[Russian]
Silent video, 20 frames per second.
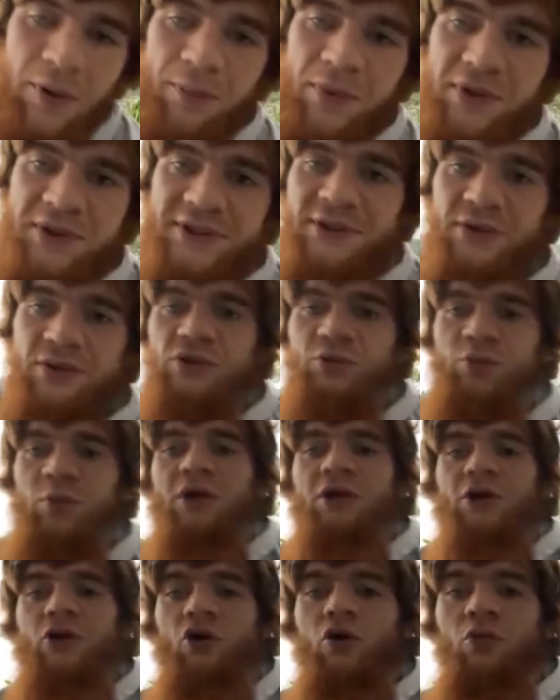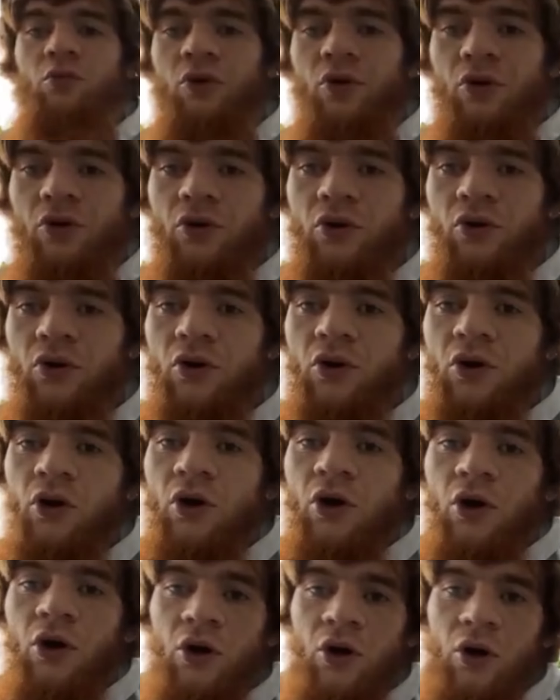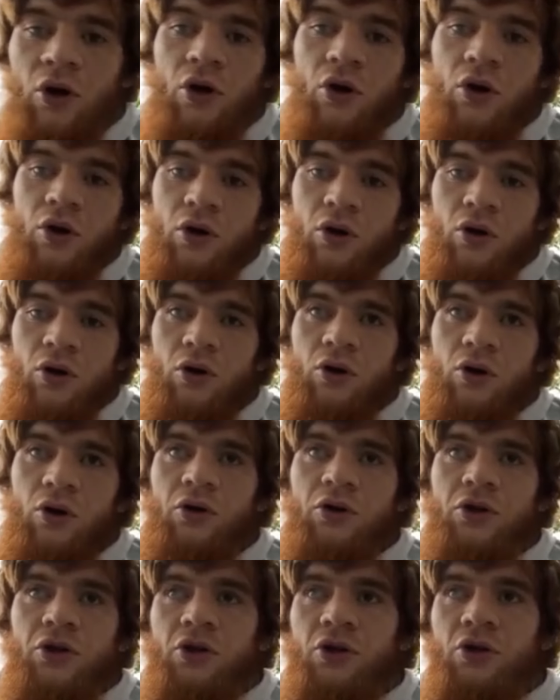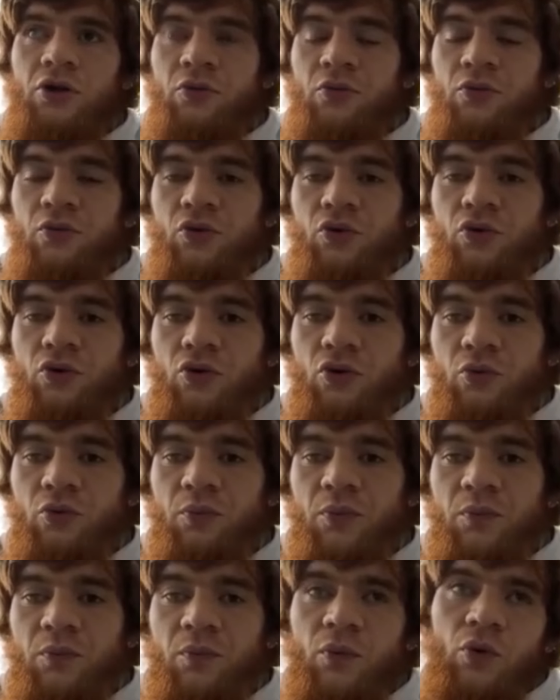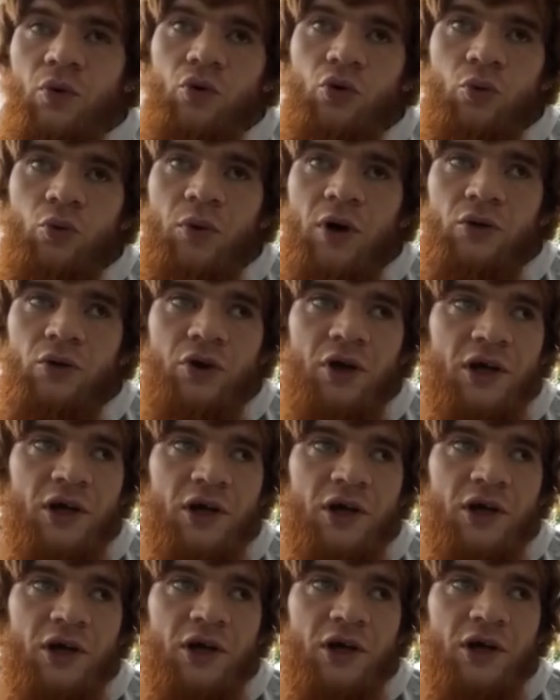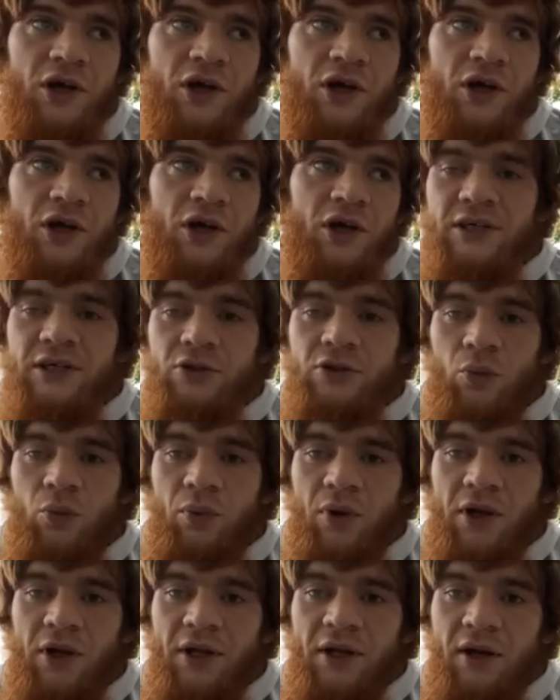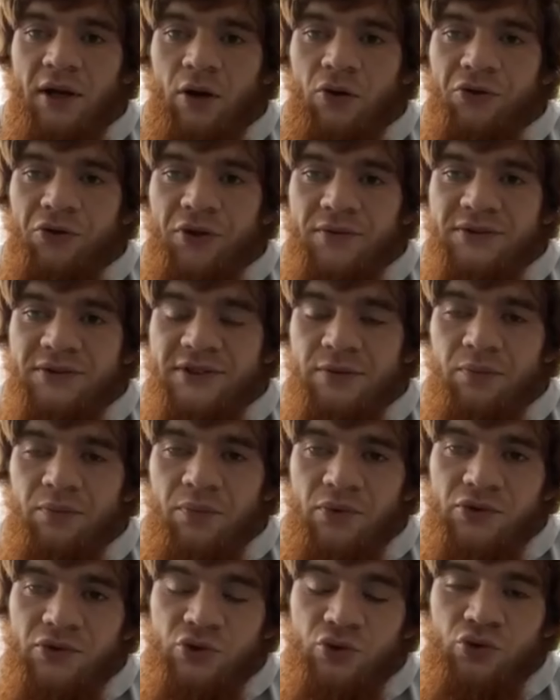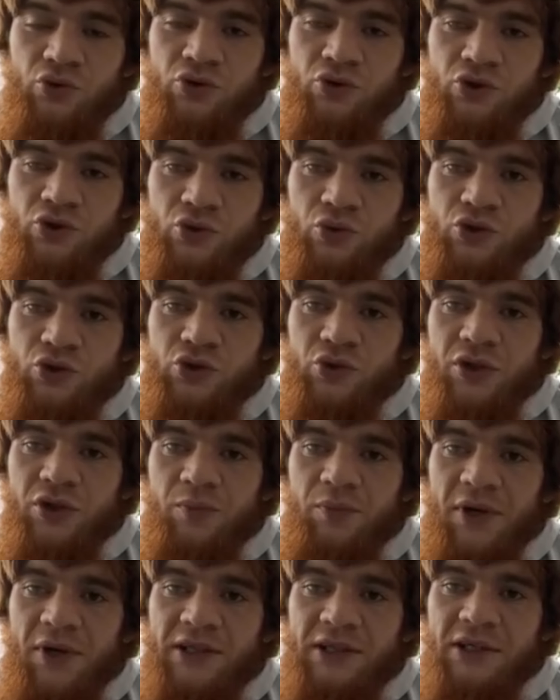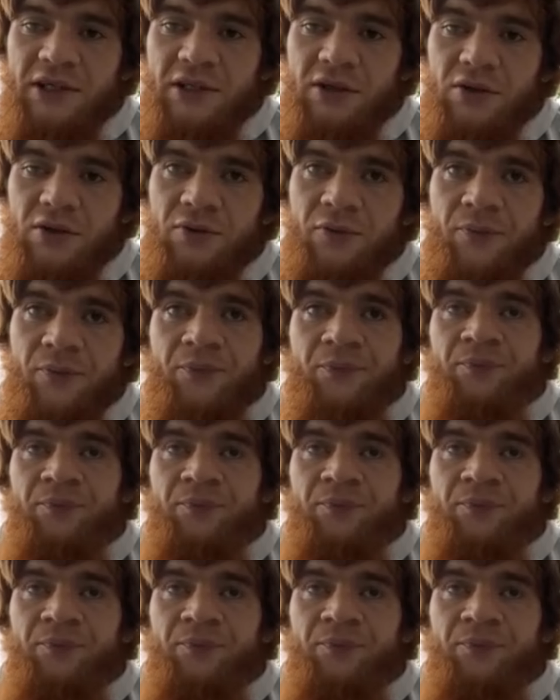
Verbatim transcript: попался вот с Поляком, э, и э, Курбану я отправил схватки этого Поляка, он там всем скручивание пятки делал,